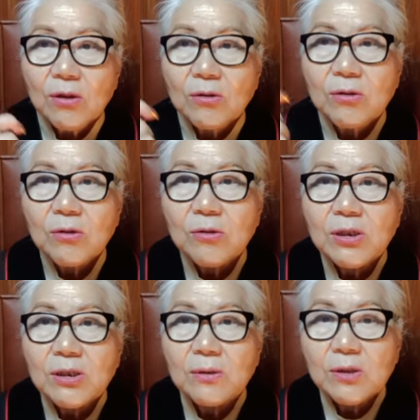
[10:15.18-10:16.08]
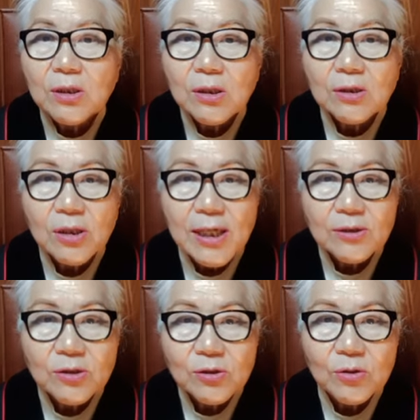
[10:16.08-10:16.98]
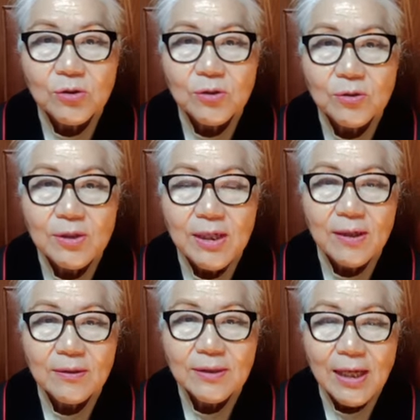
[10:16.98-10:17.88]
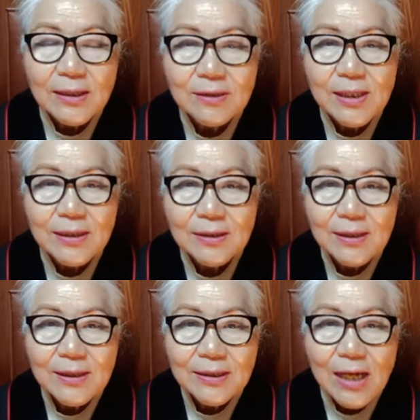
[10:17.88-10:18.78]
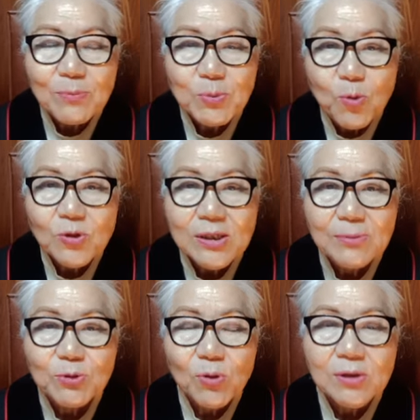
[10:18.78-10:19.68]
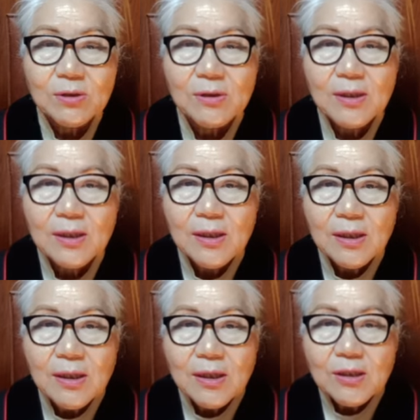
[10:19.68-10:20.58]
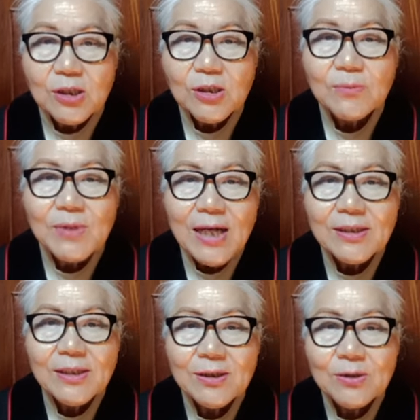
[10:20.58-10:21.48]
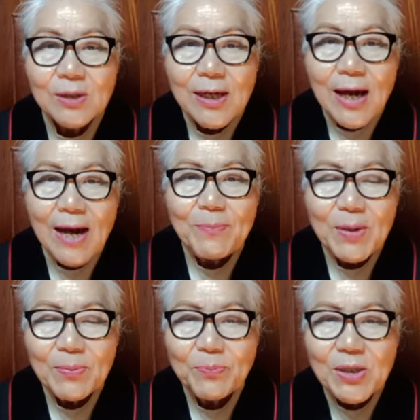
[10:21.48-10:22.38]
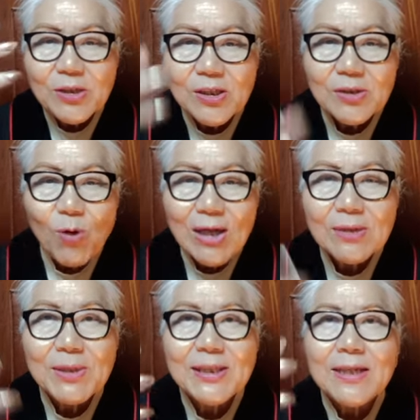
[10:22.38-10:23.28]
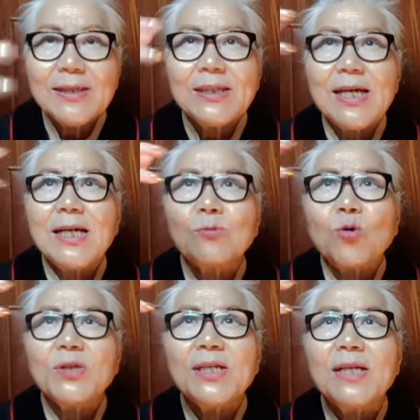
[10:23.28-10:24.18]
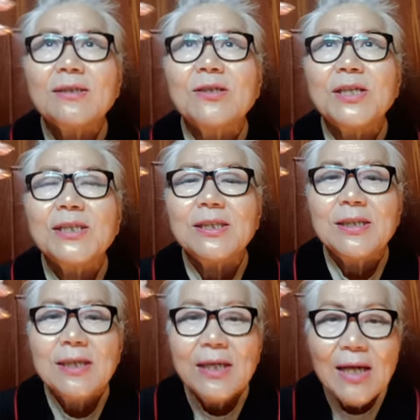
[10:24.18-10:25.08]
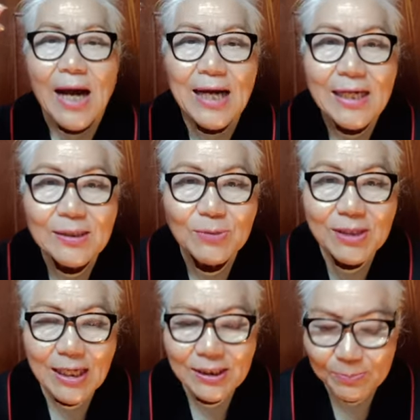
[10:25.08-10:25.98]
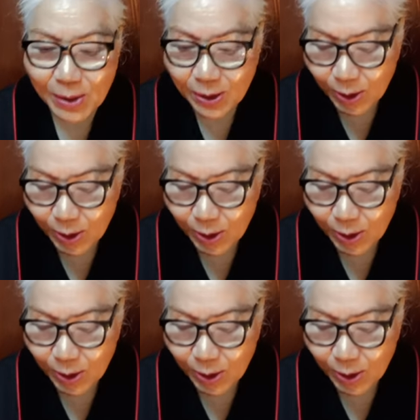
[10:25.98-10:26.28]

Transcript: 그 지, 저기 철야 성전에 그날 당번 목사님을 통해서 지금 당신 앞에 펼쳐진 황금 계단의 제일 꼭대기에 서 계신 하나님을 당신